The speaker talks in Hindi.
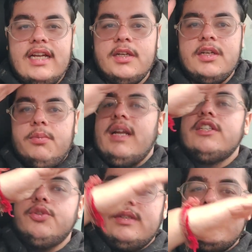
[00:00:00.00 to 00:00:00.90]
है कि तुम्हारी
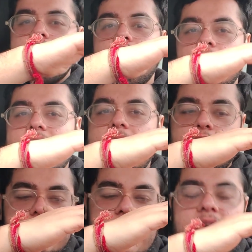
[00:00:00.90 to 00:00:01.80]
जो डिस्क होती है
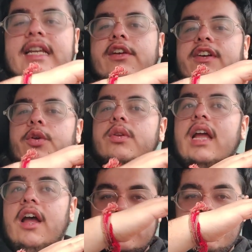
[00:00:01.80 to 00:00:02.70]
ना उसमें एक लिक्विड
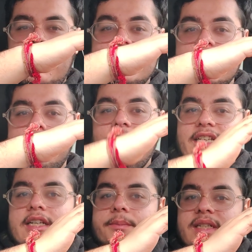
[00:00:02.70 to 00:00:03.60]
होता है तो जब ऐसे
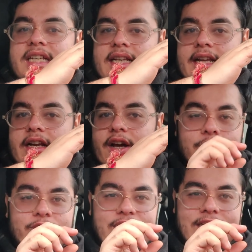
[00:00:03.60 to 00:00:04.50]
प्रेशर पर जाता है ना
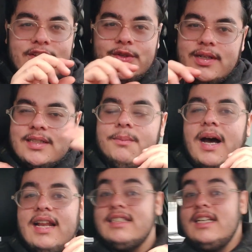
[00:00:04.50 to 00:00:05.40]
तो वो लिक्विड थोड़ा सा
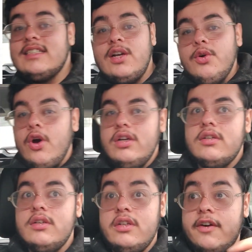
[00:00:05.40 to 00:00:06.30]
बाहर आ जाता है और
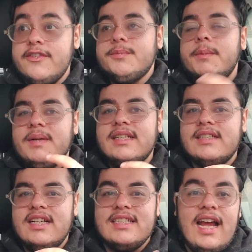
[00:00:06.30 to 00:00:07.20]
नर्व्स पे प्रेस
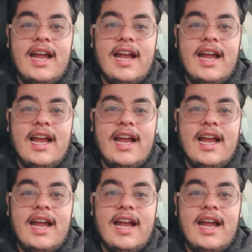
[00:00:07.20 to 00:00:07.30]
करता है